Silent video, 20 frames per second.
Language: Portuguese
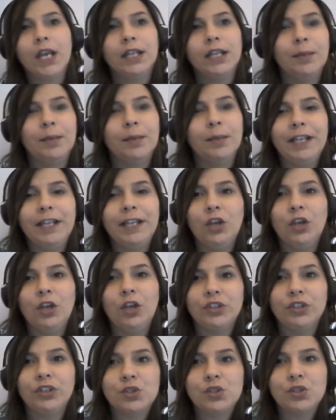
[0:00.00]
Também tem
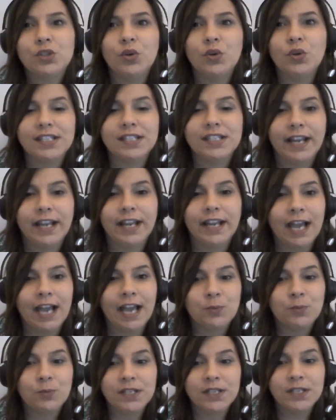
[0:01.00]
outras coisas legais,
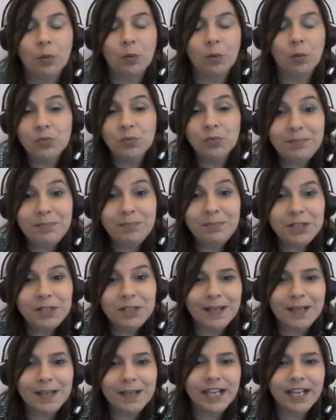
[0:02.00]
por exemplo, um simples
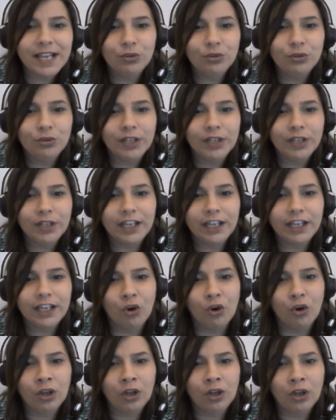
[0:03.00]
passeio no Lake
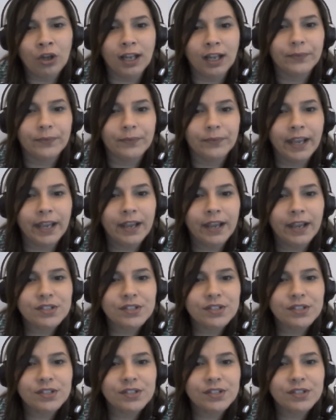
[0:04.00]
Eola, né?